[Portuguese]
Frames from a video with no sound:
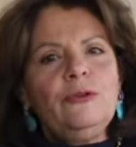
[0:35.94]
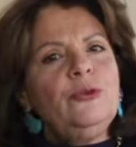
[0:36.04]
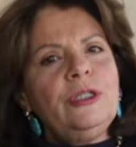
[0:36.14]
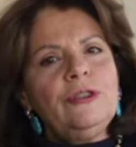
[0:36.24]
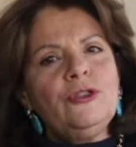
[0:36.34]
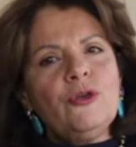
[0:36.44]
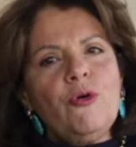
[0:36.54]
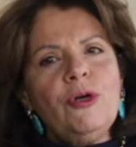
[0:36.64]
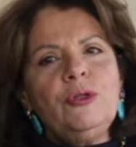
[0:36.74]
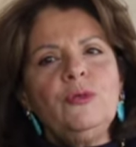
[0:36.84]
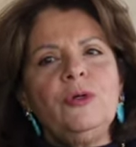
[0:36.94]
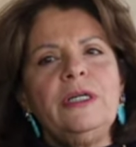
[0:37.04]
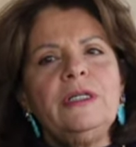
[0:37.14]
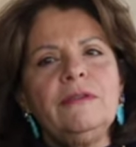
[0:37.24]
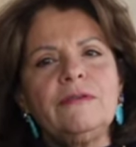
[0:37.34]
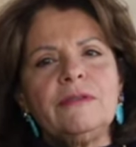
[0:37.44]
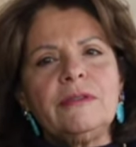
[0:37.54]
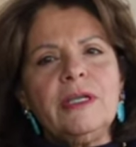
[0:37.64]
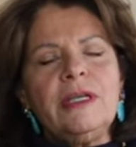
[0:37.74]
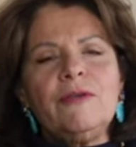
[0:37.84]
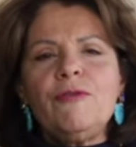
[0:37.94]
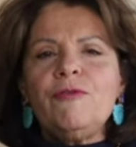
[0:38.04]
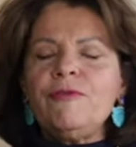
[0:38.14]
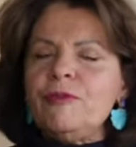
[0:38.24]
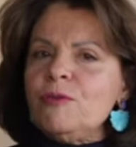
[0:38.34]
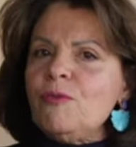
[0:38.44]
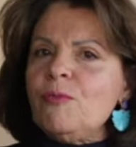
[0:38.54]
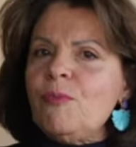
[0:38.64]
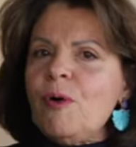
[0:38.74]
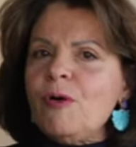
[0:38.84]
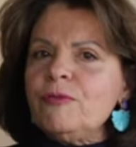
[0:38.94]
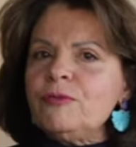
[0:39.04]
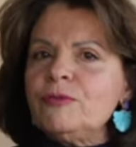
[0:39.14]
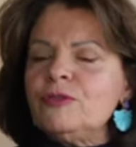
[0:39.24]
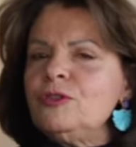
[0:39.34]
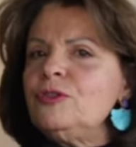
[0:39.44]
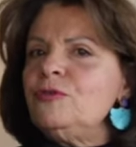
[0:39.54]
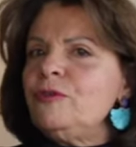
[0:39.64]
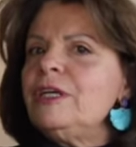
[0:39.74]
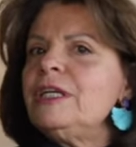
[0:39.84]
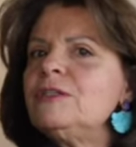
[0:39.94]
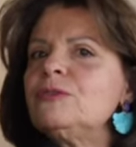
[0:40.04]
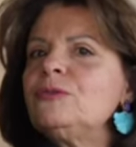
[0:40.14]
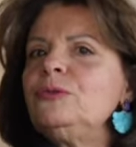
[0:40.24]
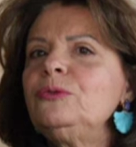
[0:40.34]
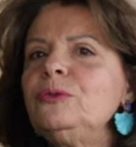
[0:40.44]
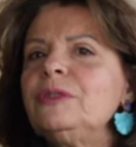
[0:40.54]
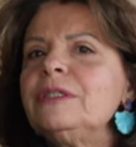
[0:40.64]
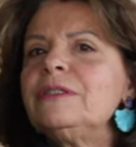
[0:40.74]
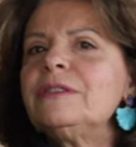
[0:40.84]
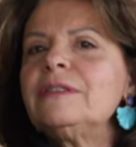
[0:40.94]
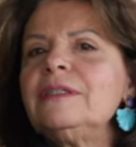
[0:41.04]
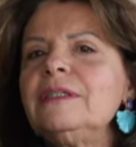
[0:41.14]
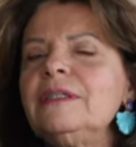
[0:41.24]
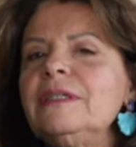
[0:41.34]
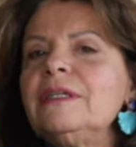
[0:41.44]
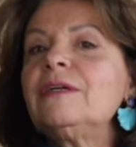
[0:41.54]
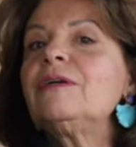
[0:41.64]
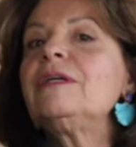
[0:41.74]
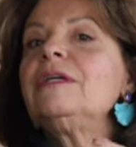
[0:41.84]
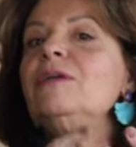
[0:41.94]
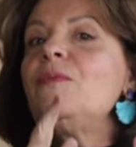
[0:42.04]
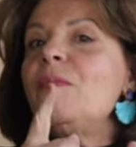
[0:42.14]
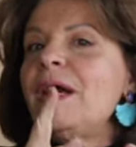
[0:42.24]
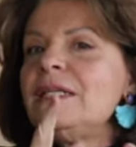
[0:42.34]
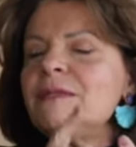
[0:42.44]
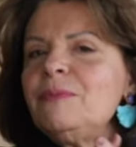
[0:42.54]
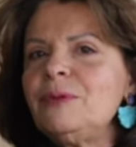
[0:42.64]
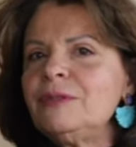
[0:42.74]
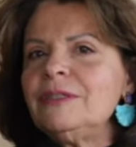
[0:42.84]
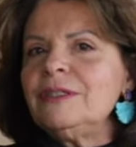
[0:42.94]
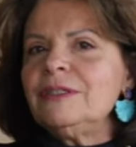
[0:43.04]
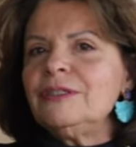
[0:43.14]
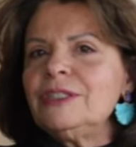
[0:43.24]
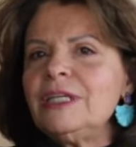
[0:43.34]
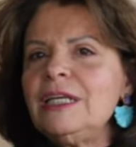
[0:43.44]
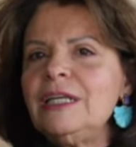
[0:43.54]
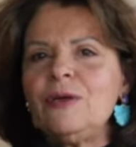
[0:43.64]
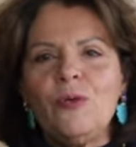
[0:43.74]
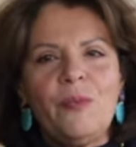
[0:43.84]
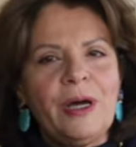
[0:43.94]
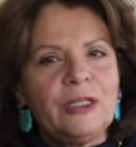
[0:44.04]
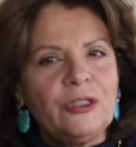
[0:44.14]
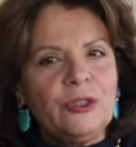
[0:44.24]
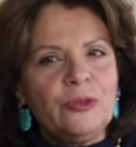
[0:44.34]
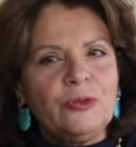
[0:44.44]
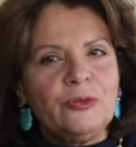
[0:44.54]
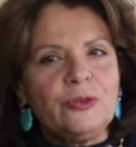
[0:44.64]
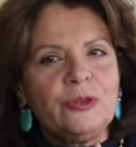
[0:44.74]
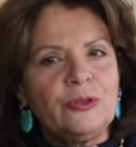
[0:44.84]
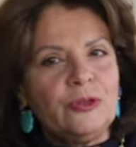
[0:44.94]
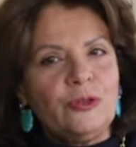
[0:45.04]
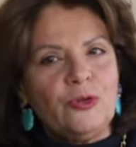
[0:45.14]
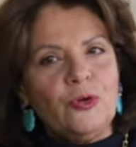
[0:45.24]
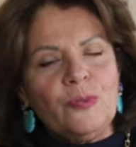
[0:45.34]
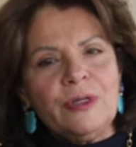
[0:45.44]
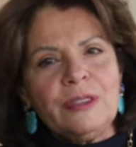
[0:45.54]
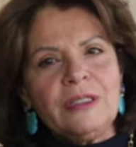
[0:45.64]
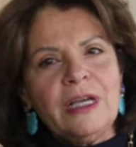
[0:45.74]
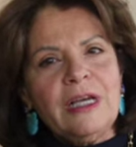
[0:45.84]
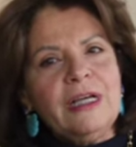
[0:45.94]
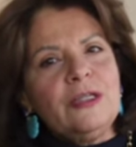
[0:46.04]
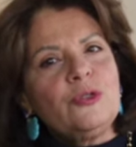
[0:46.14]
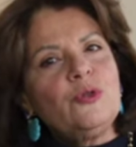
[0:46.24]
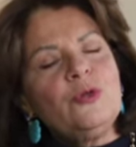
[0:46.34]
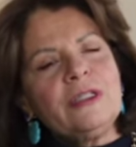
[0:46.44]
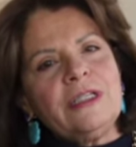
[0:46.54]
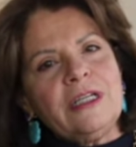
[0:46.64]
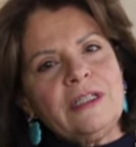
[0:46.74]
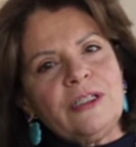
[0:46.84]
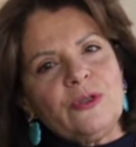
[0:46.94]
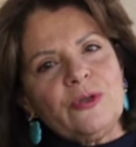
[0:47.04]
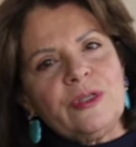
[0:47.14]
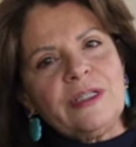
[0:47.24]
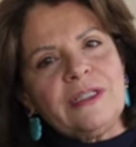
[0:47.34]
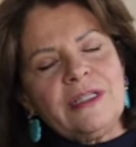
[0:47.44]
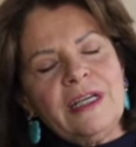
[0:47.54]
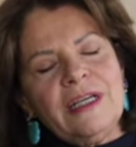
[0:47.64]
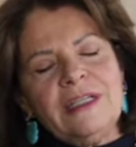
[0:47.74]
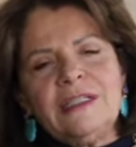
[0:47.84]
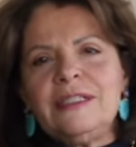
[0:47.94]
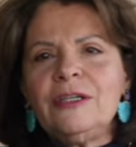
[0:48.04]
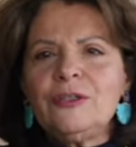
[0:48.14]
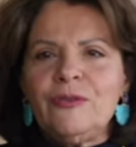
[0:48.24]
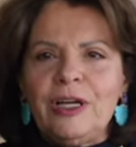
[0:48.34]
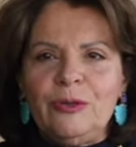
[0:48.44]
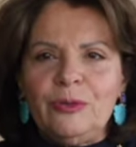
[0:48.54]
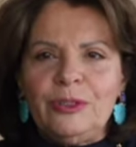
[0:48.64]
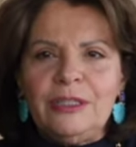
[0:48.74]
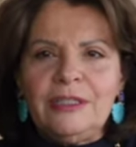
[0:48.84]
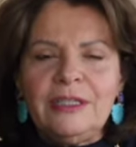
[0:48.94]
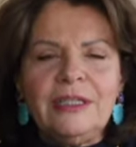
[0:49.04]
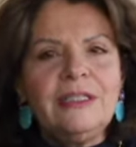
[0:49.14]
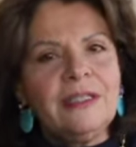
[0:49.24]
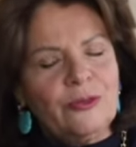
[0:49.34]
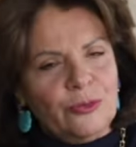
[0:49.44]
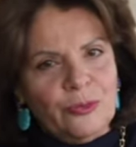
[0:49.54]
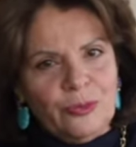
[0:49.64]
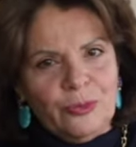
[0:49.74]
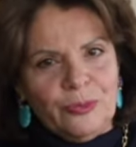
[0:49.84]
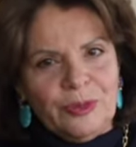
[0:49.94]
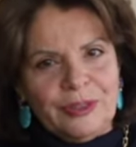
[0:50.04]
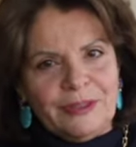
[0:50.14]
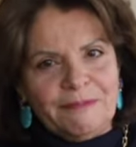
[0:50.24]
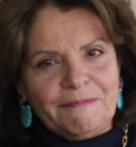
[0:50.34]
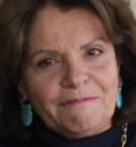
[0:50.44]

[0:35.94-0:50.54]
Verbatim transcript: Durante oito anos, ele conviveu com povos de diferentes culturas. E o mais importante, ele compartilhou dos seus idiomas, suas tradições, seus valores e seus costumes.